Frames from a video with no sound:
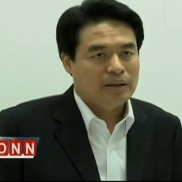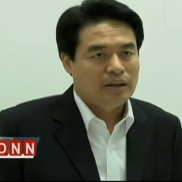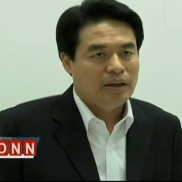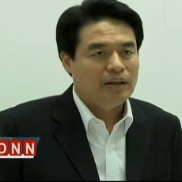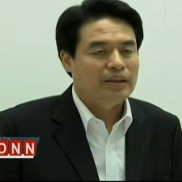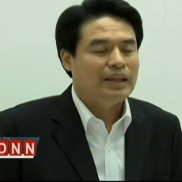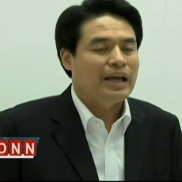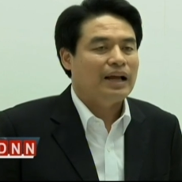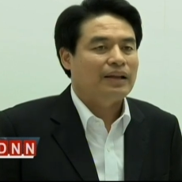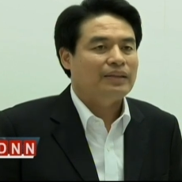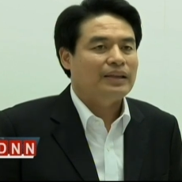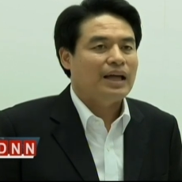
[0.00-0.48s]

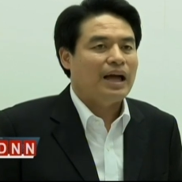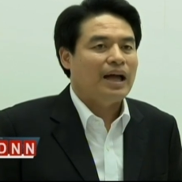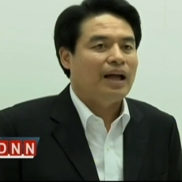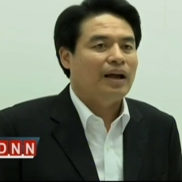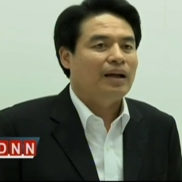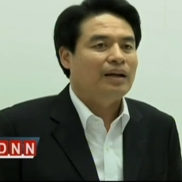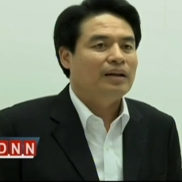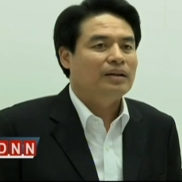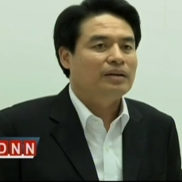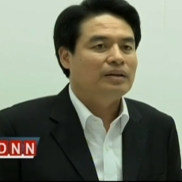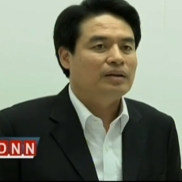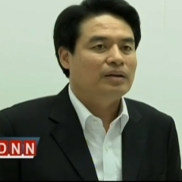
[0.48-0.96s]
ที่แตกต่าง
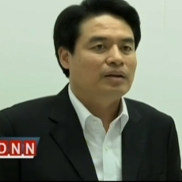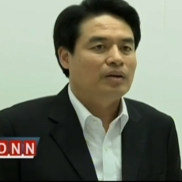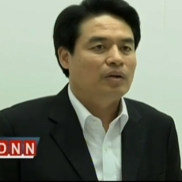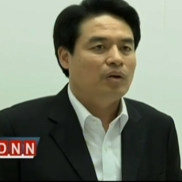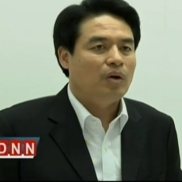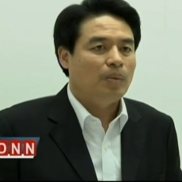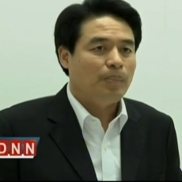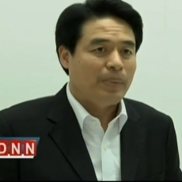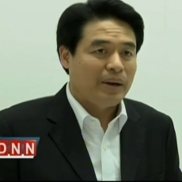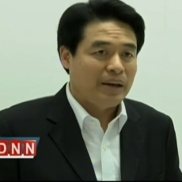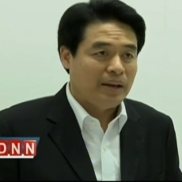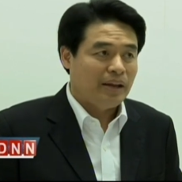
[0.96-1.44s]

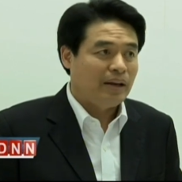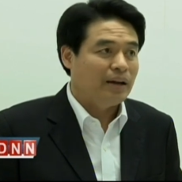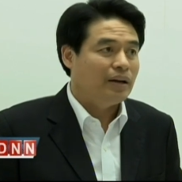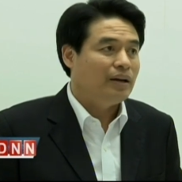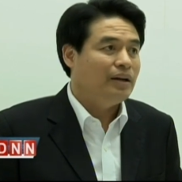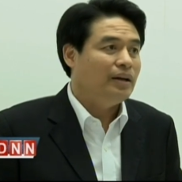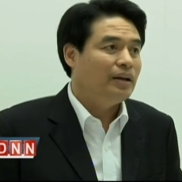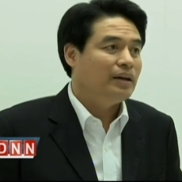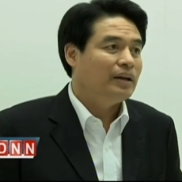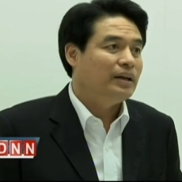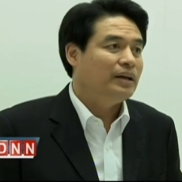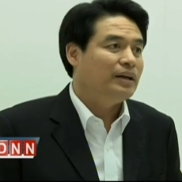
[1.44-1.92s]
ก็เป็นอีก
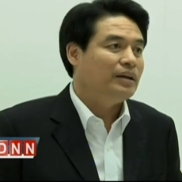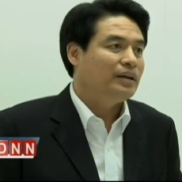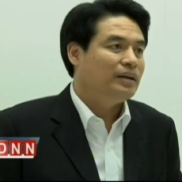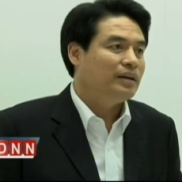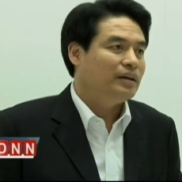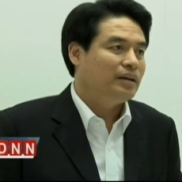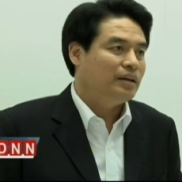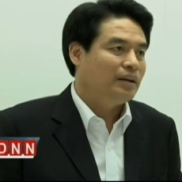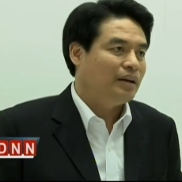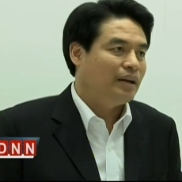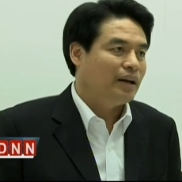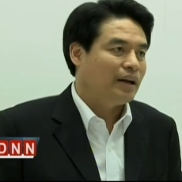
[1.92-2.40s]
เรื่องหนึ่ง
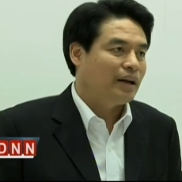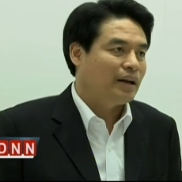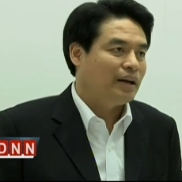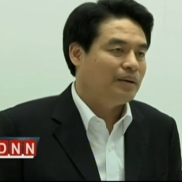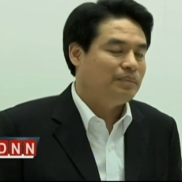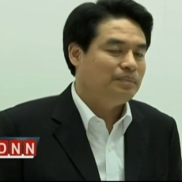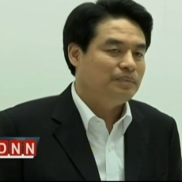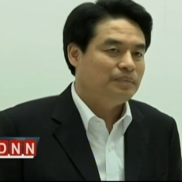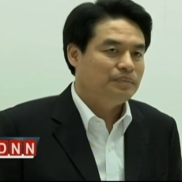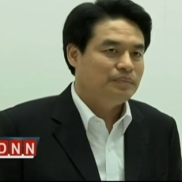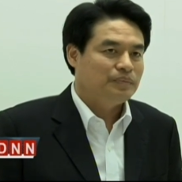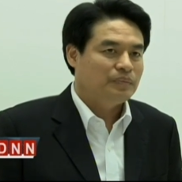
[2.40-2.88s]
นะค
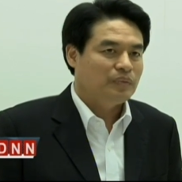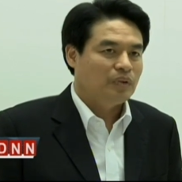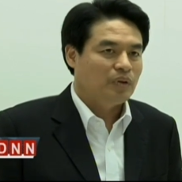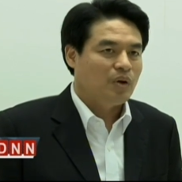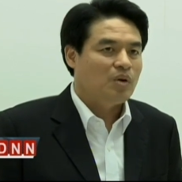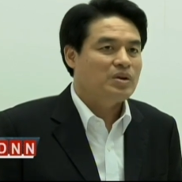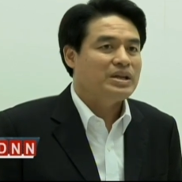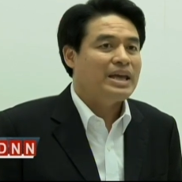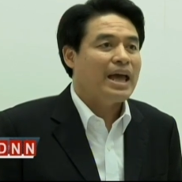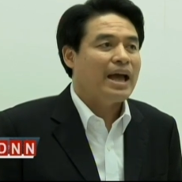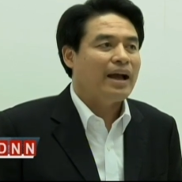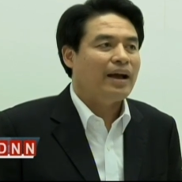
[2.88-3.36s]
รับ
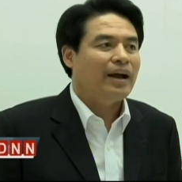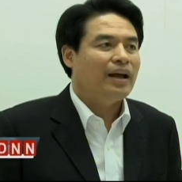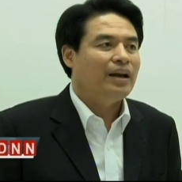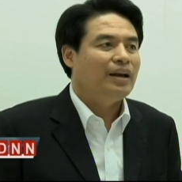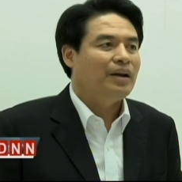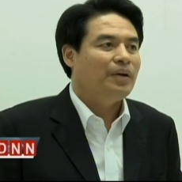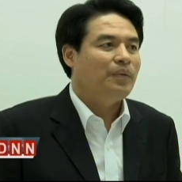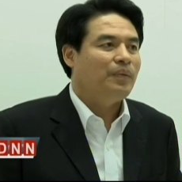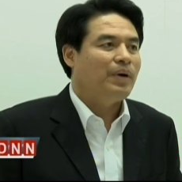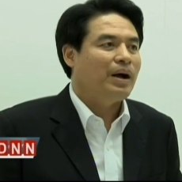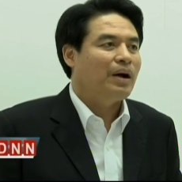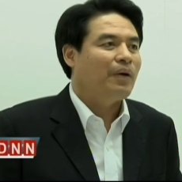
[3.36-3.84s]
ต้องแยกกัน
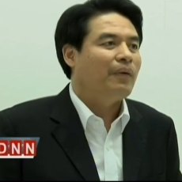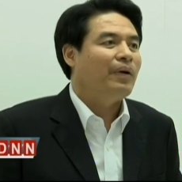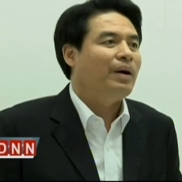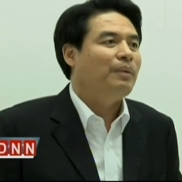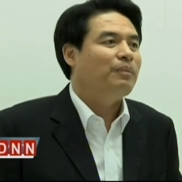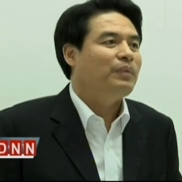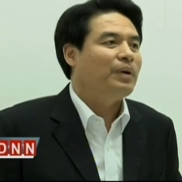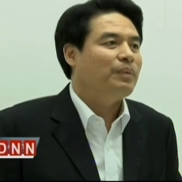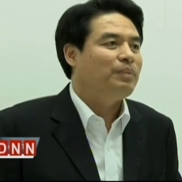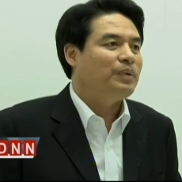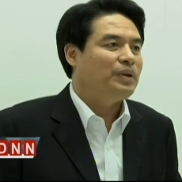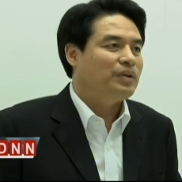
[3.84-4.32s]
ระหว่างค
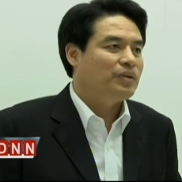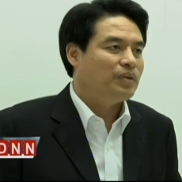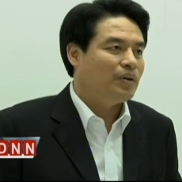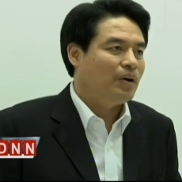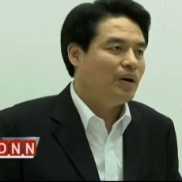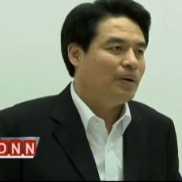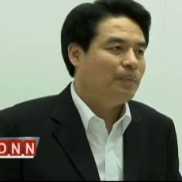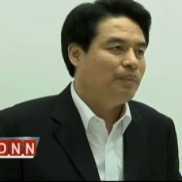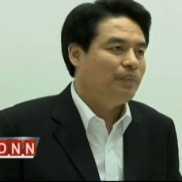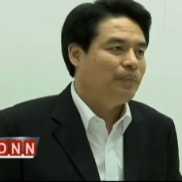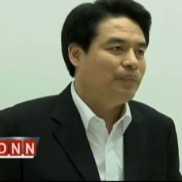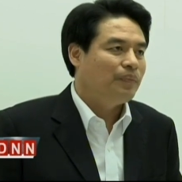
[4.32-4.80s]
วามรับผิดช
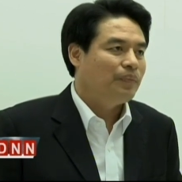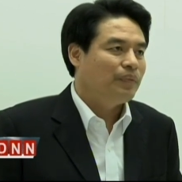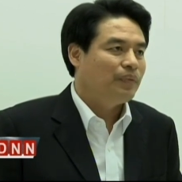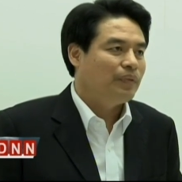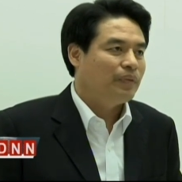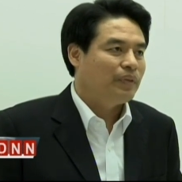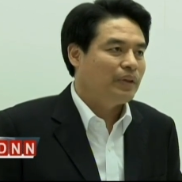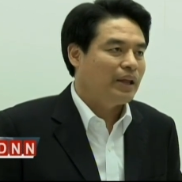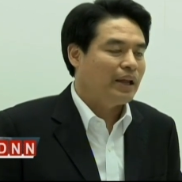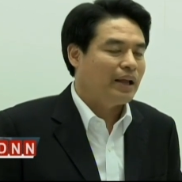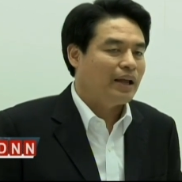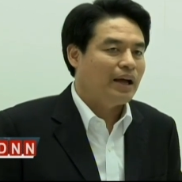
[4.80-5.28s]
อบ
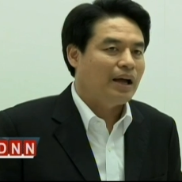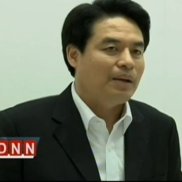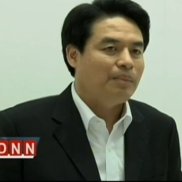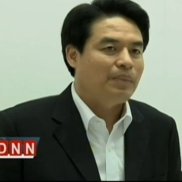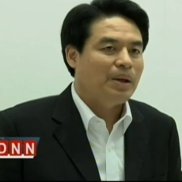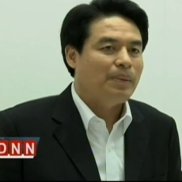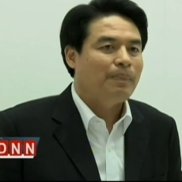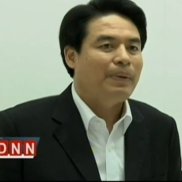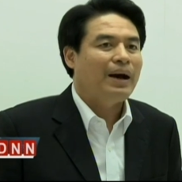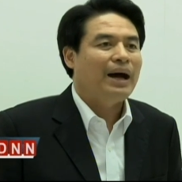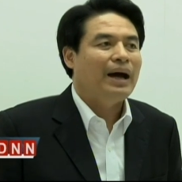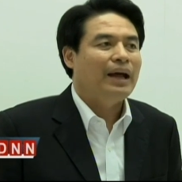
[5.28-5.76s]
ในการ
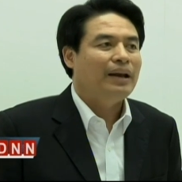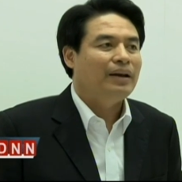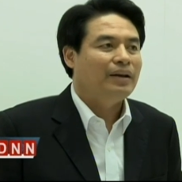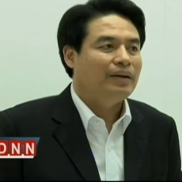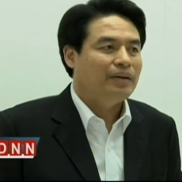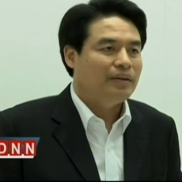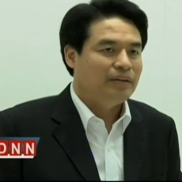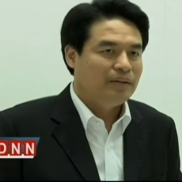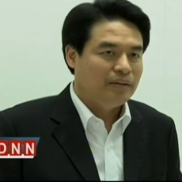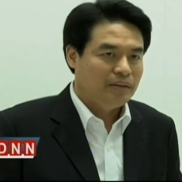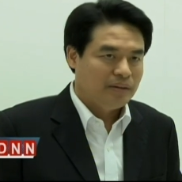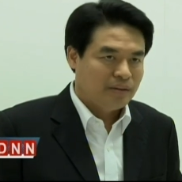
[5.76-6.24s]
ไม่ผ่าน
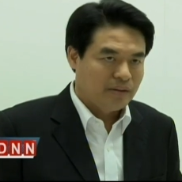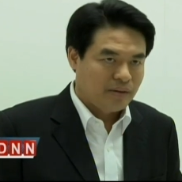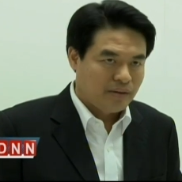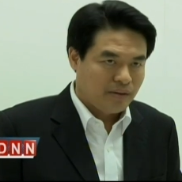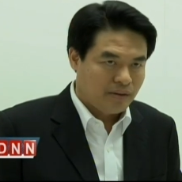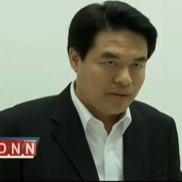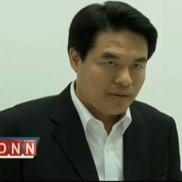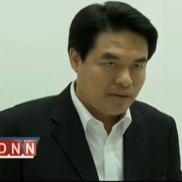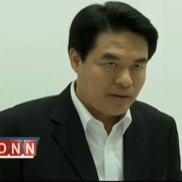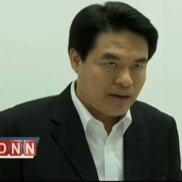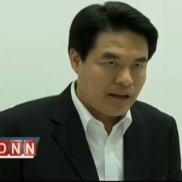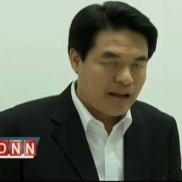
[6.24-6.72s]

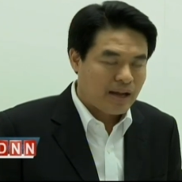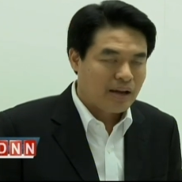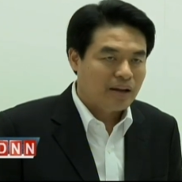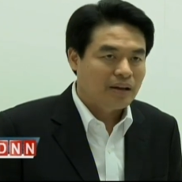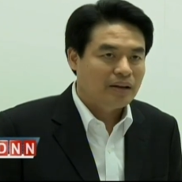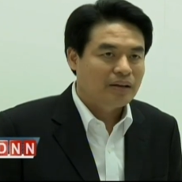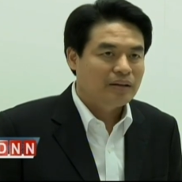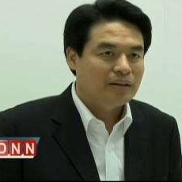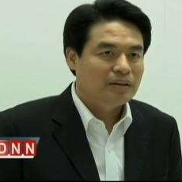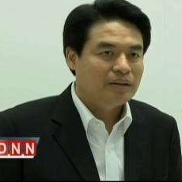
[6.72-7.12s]
ร่าง